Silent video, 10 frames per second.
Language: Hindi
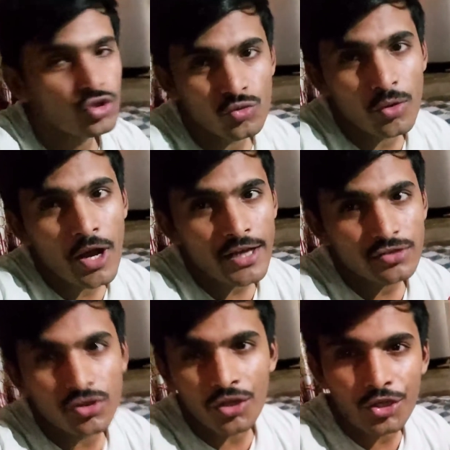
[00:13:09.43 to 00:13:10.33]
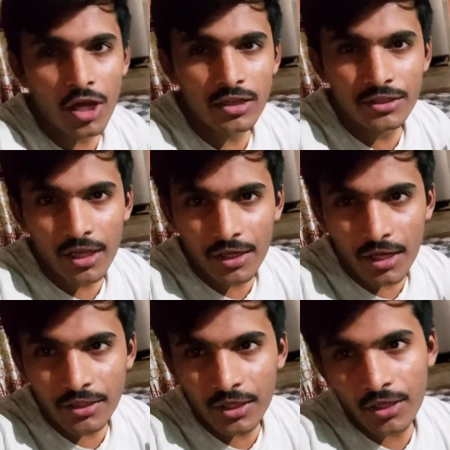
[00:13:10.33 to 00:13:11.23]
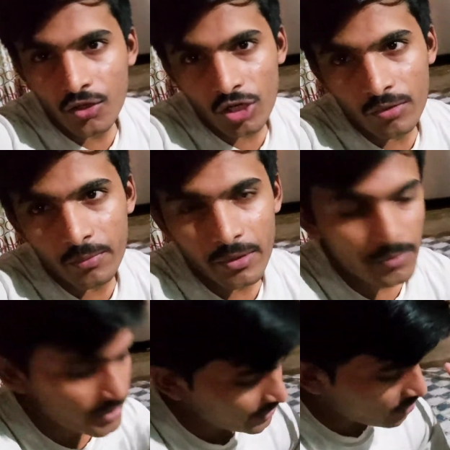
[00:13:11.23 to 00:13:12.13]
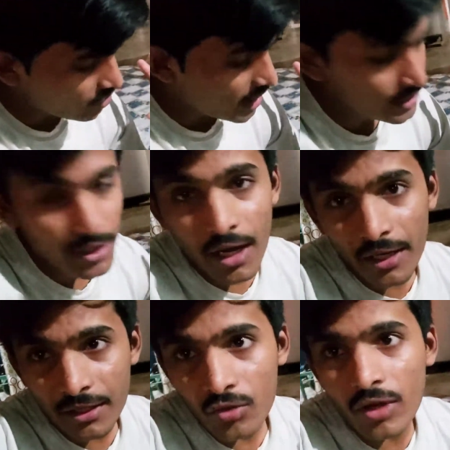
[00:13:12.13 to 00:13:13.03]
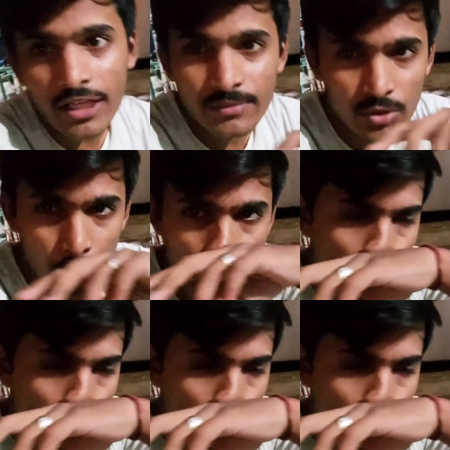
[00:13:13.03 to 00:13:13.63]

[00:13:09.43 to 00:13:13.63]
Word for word: उसमें गाइस दही डाल दिया है नानी ने और अभी मैं भी बैठ गया हूँ खाने खा ही रहा हूँ गाइस में तो